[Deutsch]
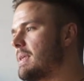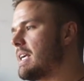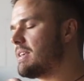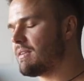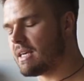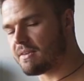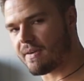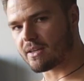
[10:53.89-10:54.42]

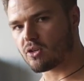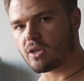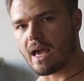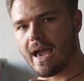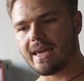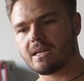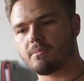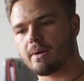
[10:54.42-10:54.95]
ich, ich werde euch
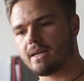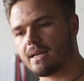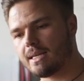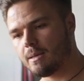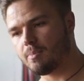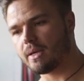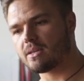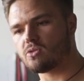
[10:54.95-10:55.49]
eine meiner
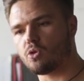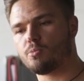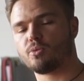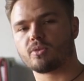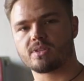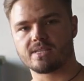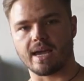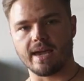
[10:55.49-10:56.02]

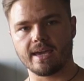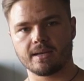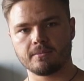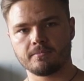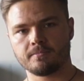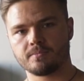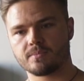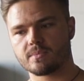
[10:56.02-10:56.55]
Lieblingsübungen
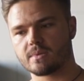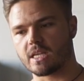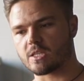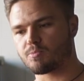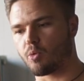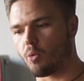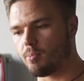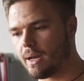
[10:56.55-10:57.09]
zeigen.
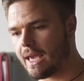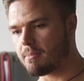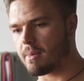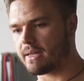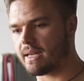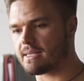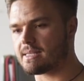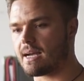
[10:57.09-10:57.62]
Das Problem
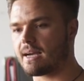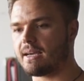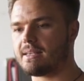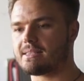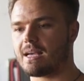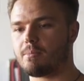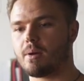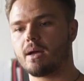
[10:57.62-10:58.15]
an der Sache
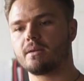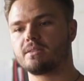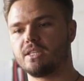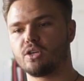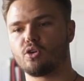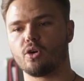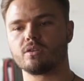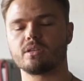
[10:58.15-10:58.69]
ist aber,
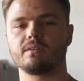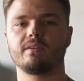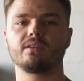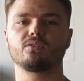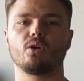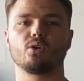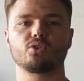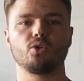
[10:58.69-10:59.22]
die könnte
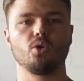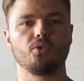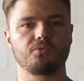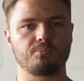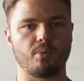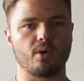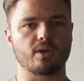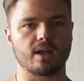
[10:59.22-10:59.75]
eventuell auch die
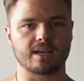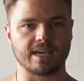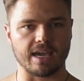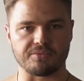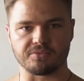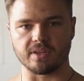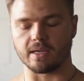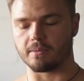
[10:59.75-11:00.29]
Hüftbeuger
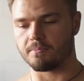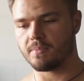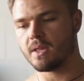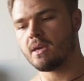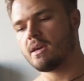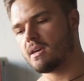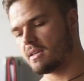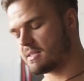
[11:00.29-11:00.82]
kräftigen.
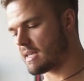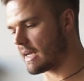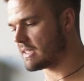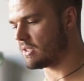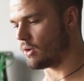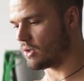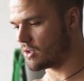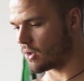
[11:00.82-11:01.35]
Ich zeige
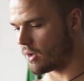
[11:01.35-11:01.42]
sie euch